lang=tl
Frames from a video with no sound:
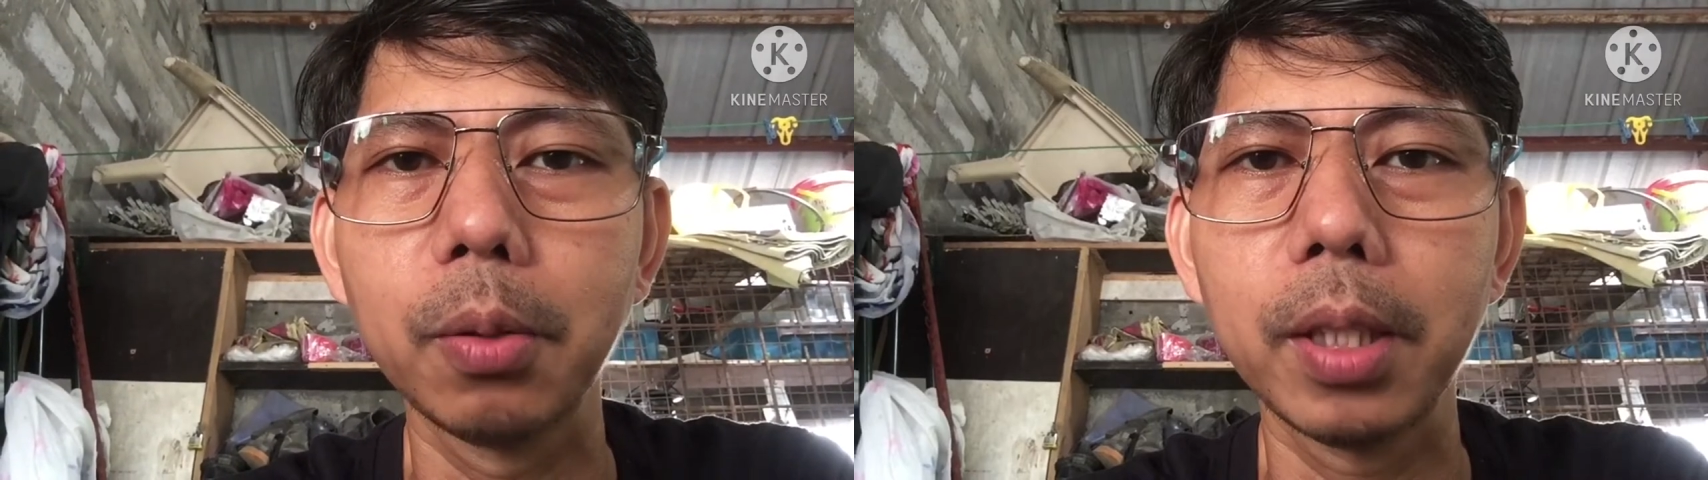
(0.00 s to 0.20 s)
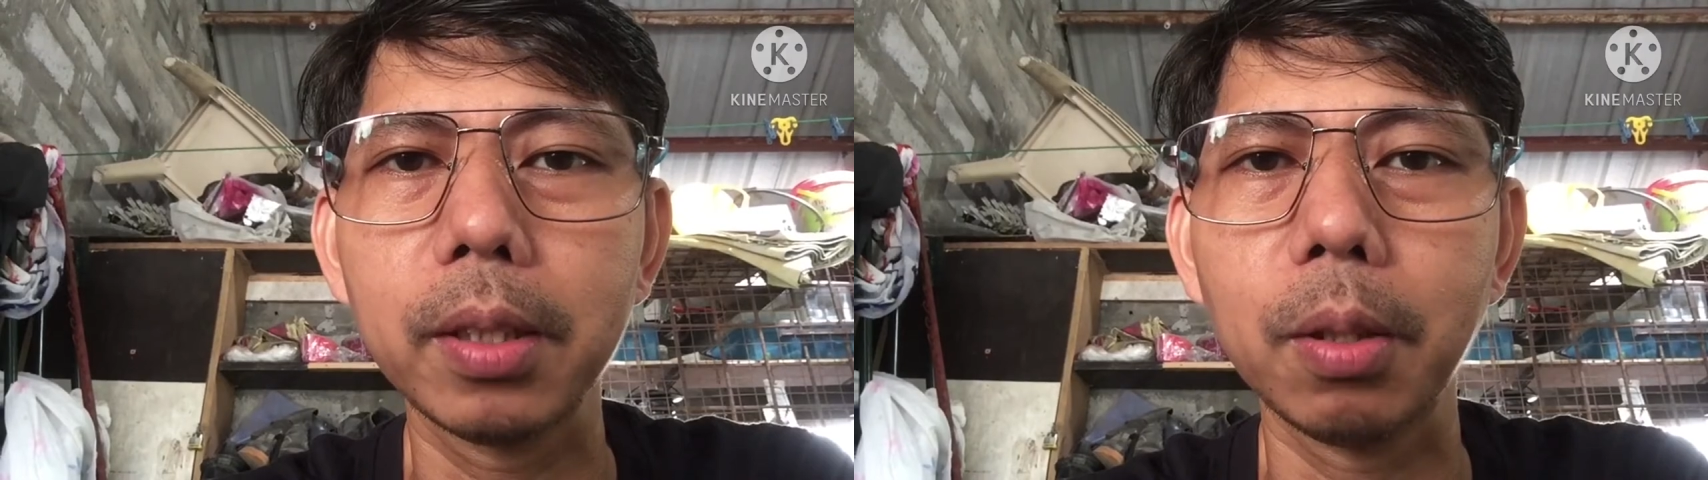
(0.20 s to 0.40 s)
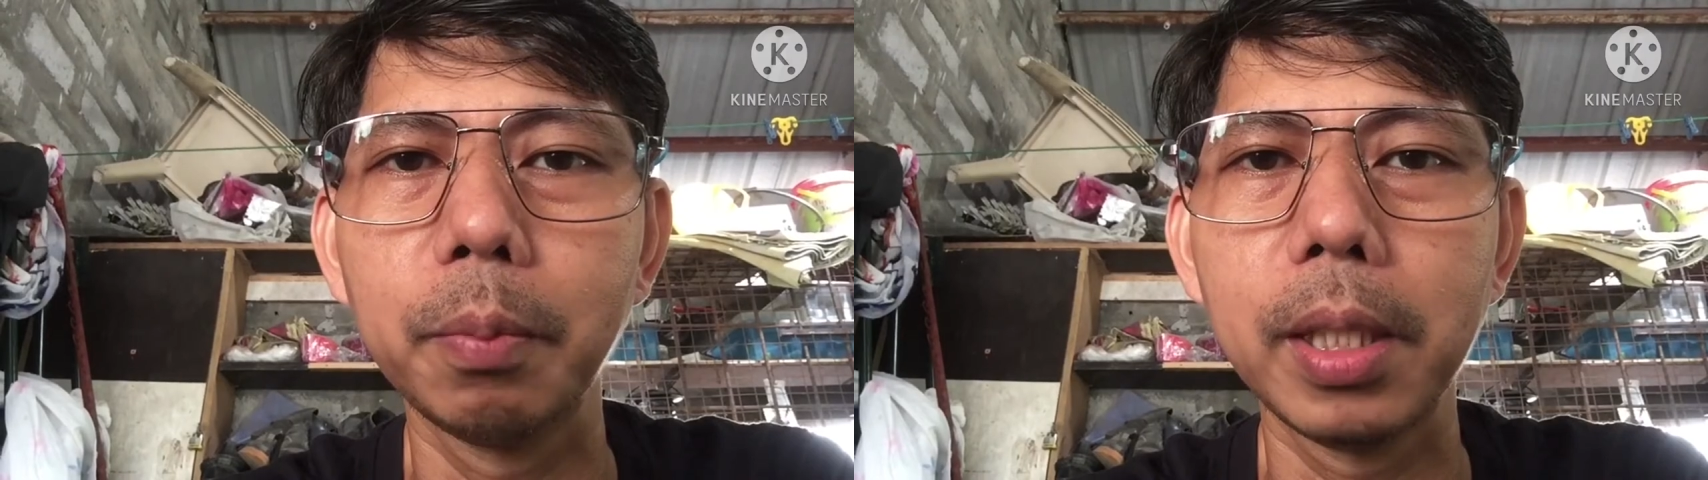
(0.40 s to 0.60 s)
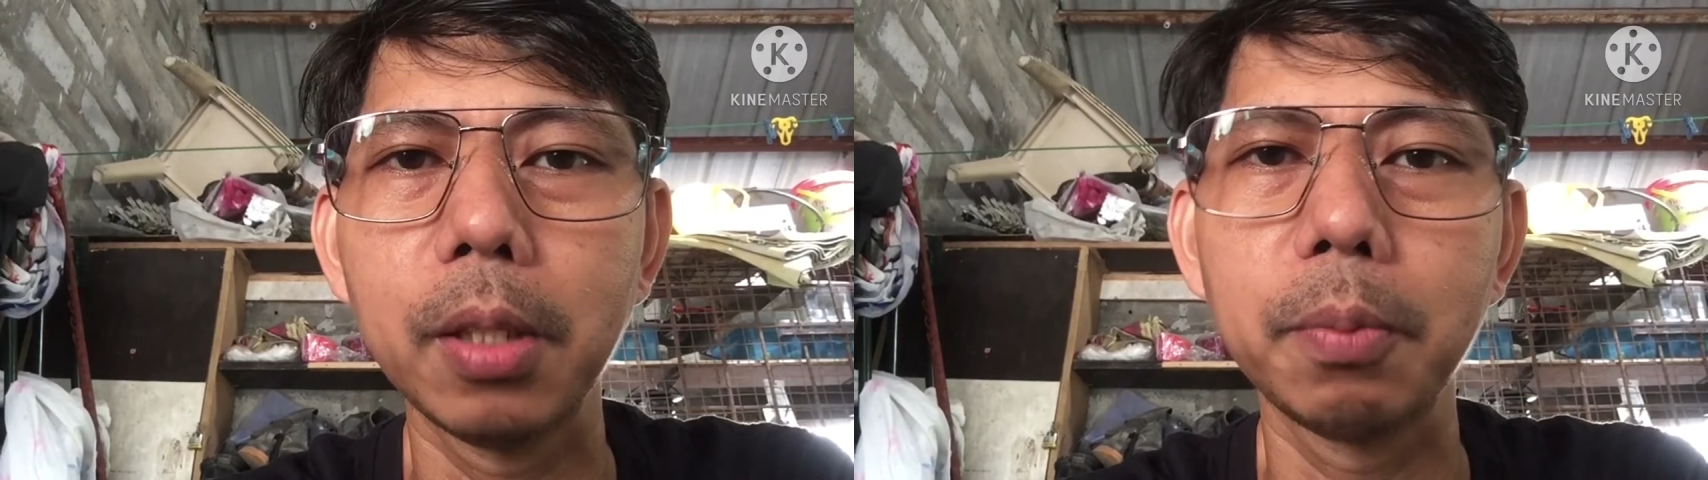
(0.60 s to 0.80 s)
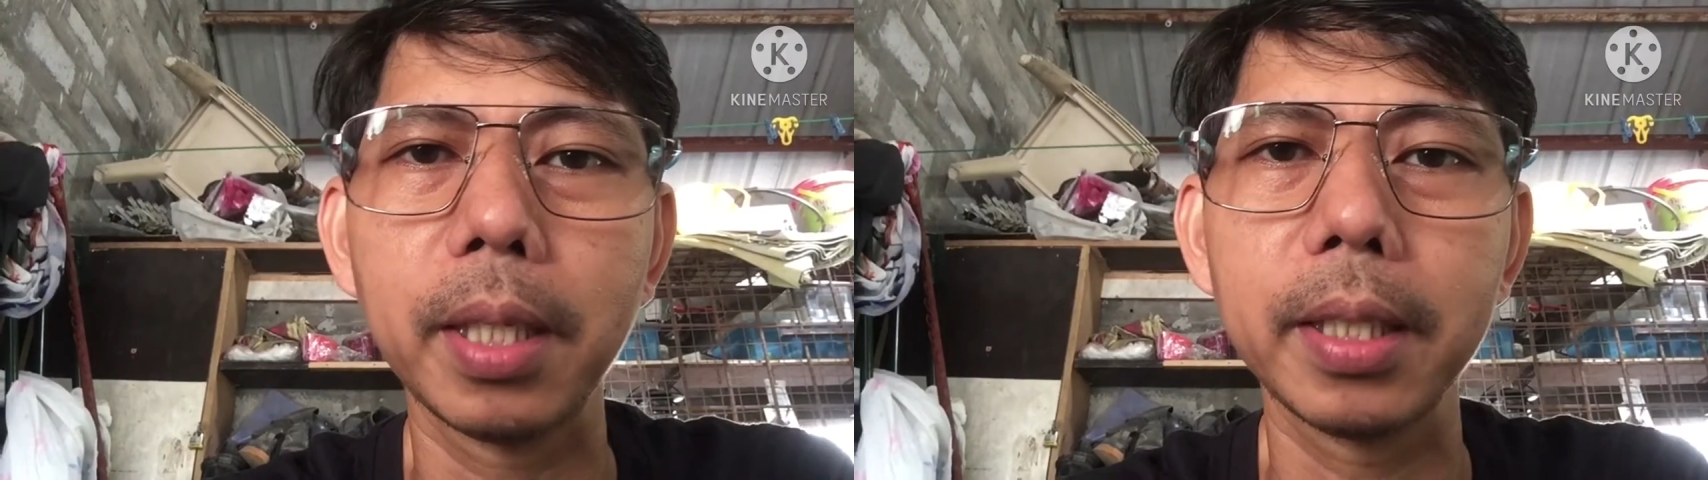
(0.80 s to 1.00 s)
nagulat ako
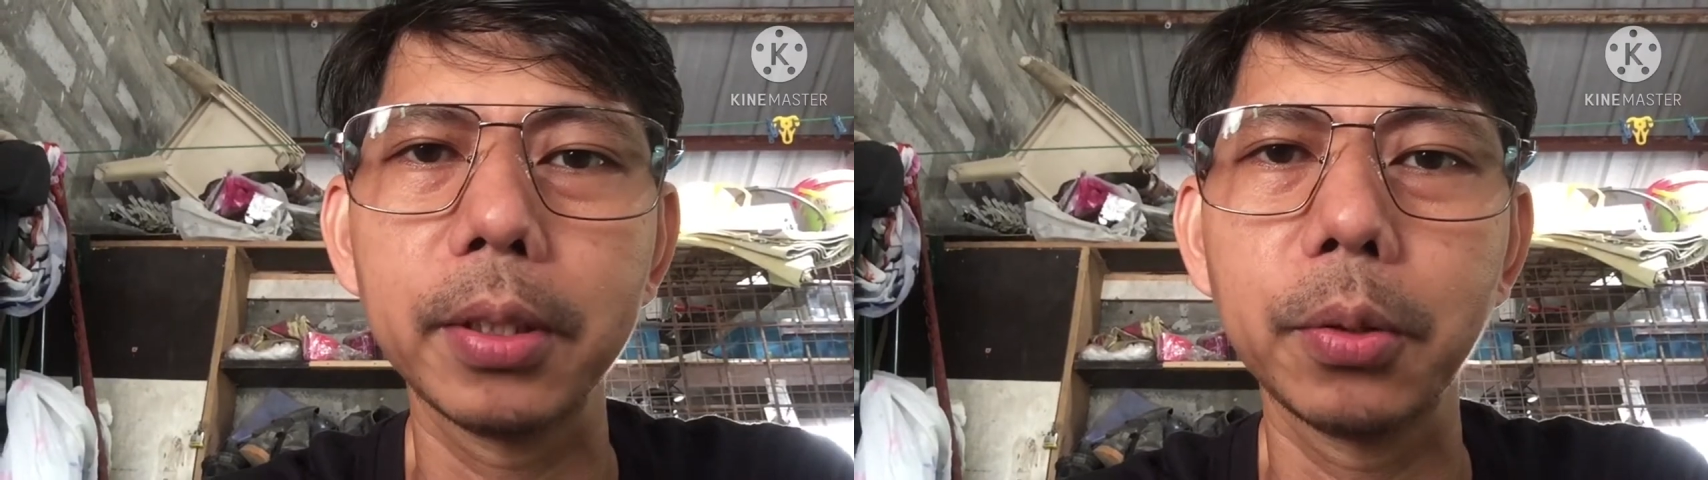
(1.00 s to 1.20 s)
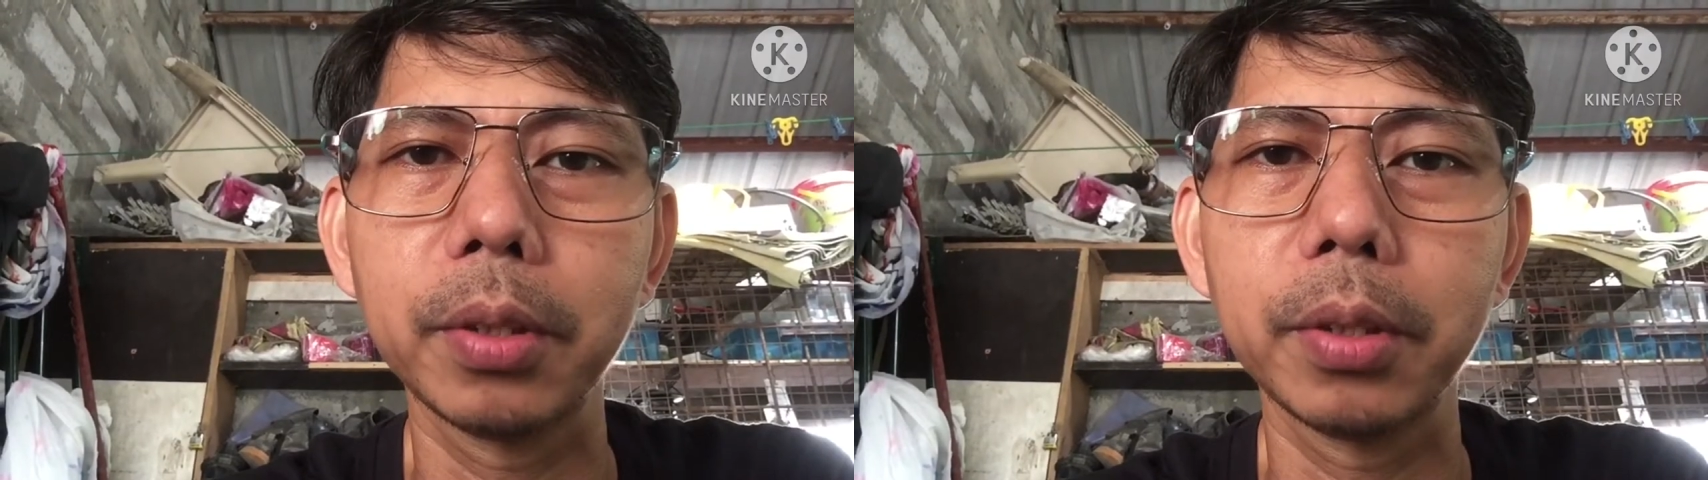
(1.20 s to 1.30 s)
biglang umakyat